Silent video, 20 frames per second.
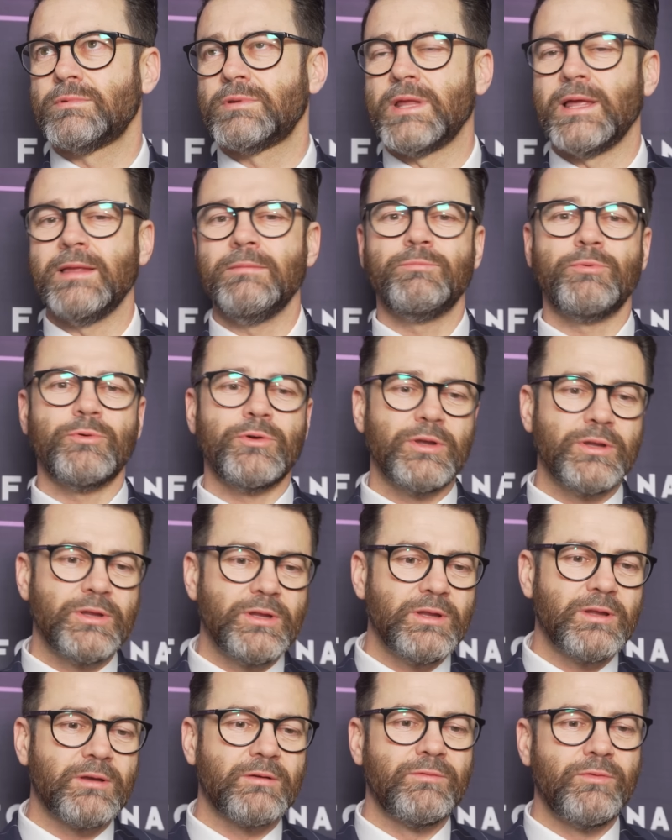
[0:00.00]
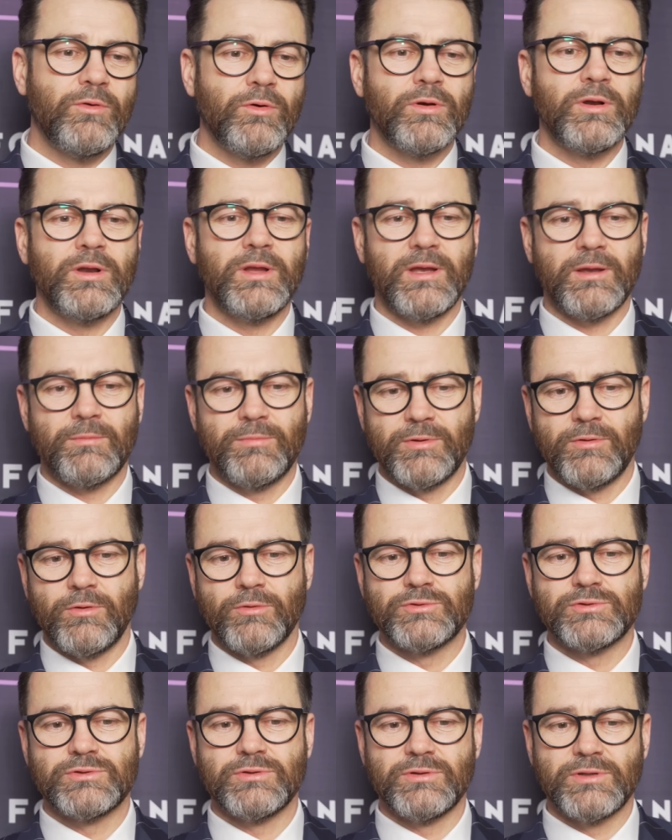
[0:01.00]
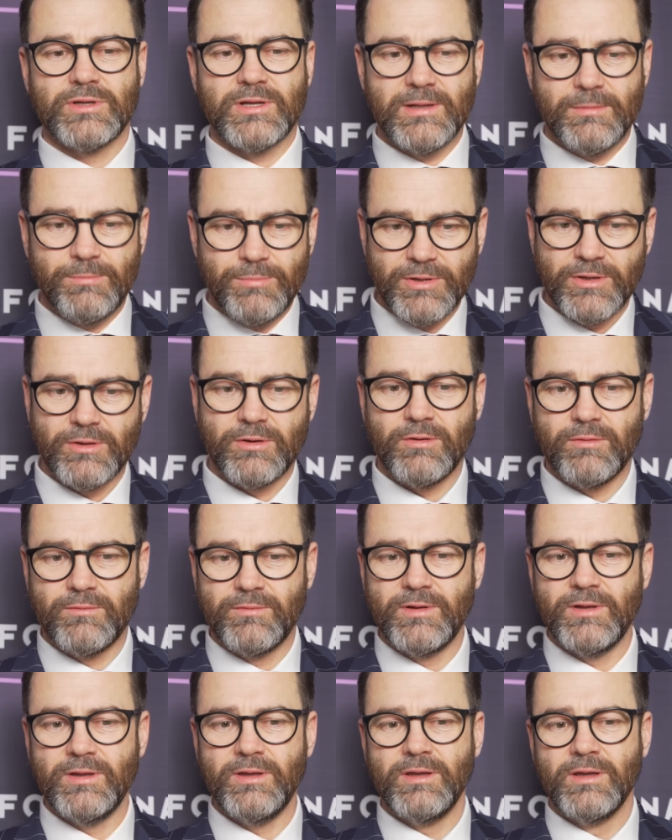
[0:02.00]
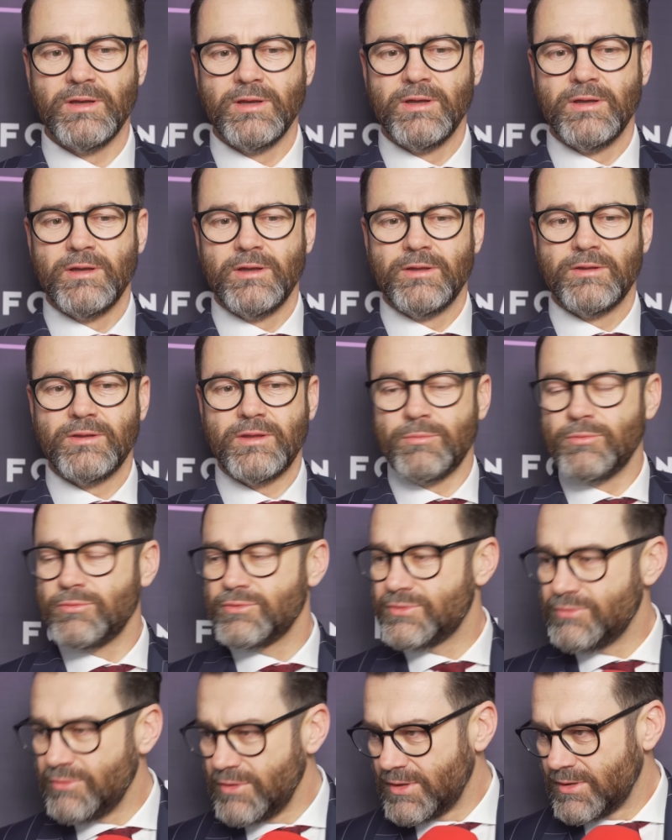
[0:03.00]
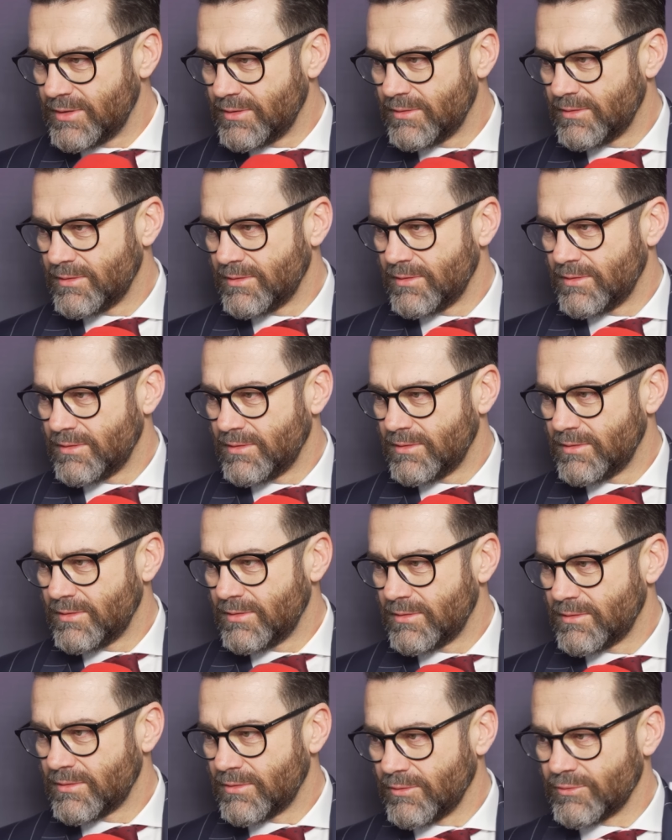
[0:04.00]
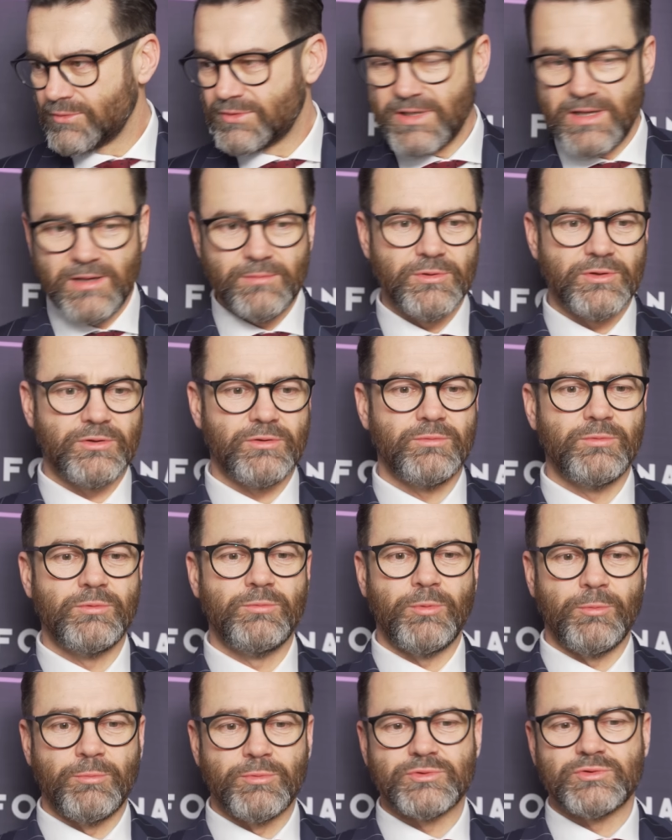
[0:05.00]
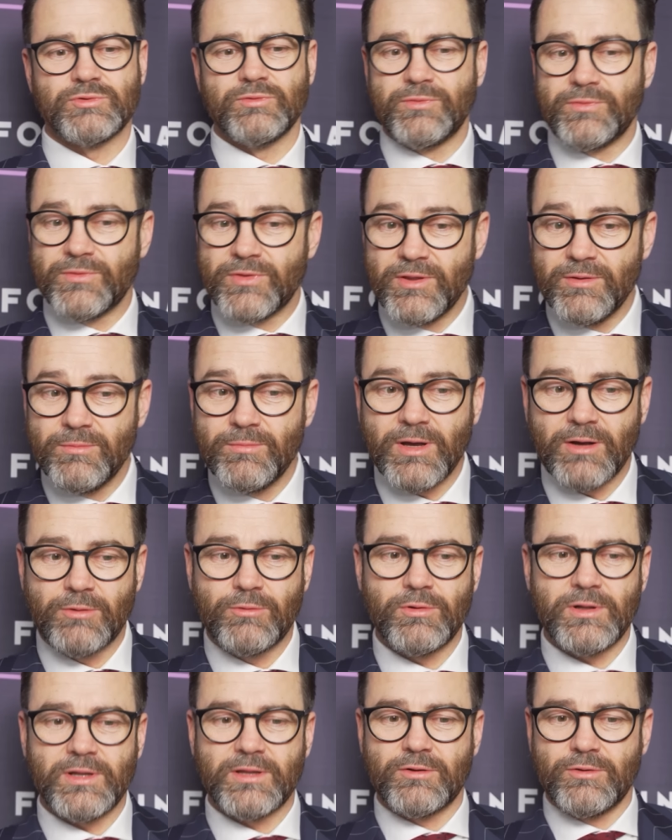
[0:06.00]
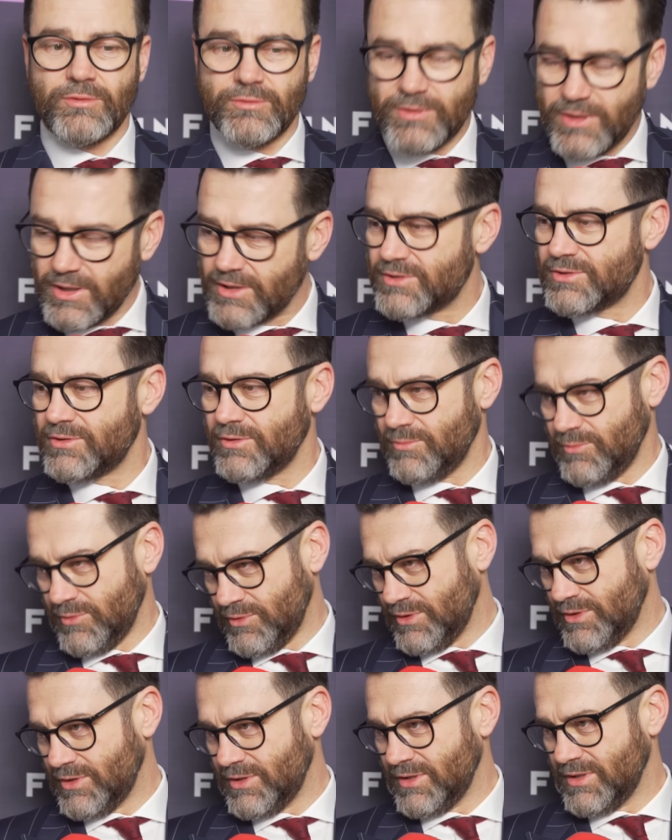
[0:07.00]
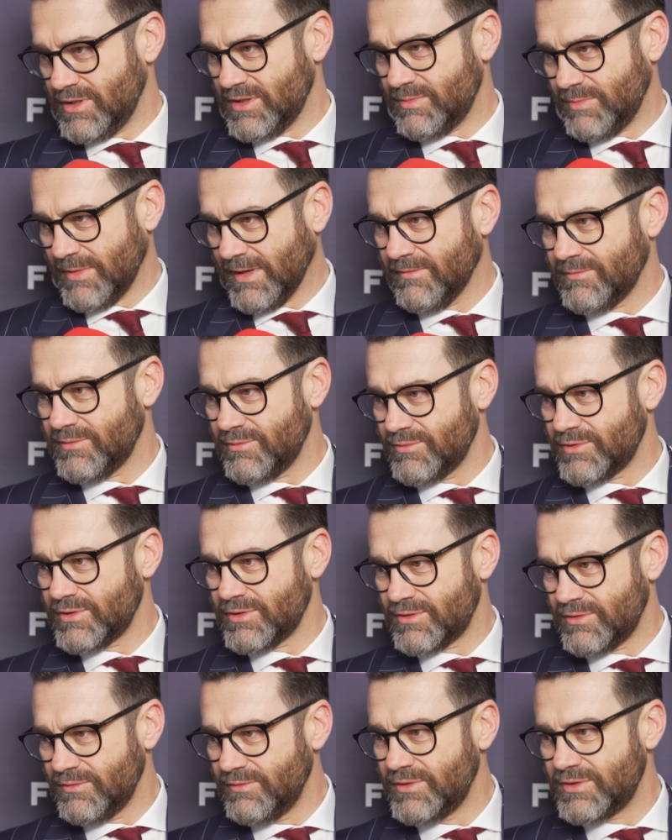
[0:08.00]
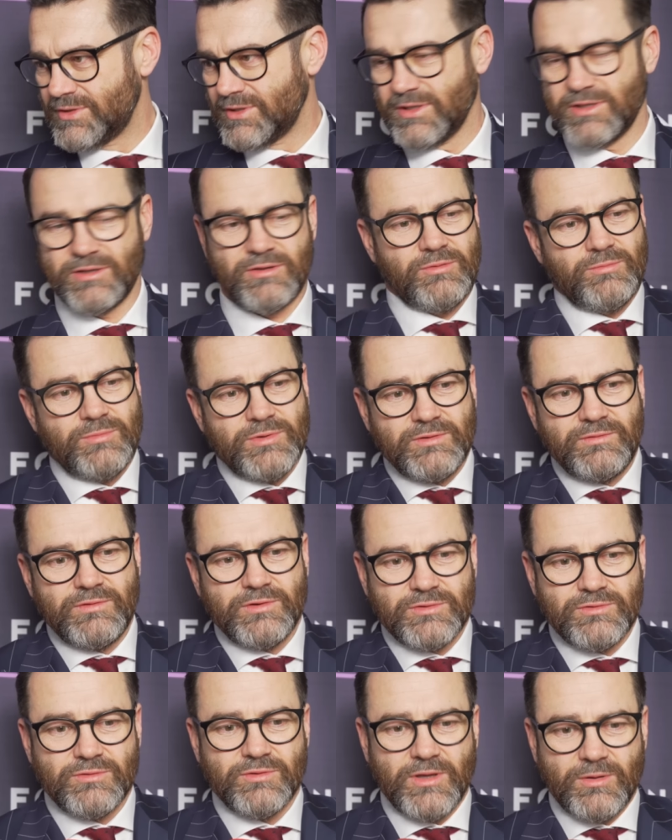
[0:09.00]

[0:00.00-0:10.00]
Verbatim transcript: ten pojedynek w ogóle jakby od strony grapplingowej nie był zły to ustalmy to, by po prostu w tym akurat kontekście on może się nie sprawdził rzeczywiście. Natomiast wiesz, no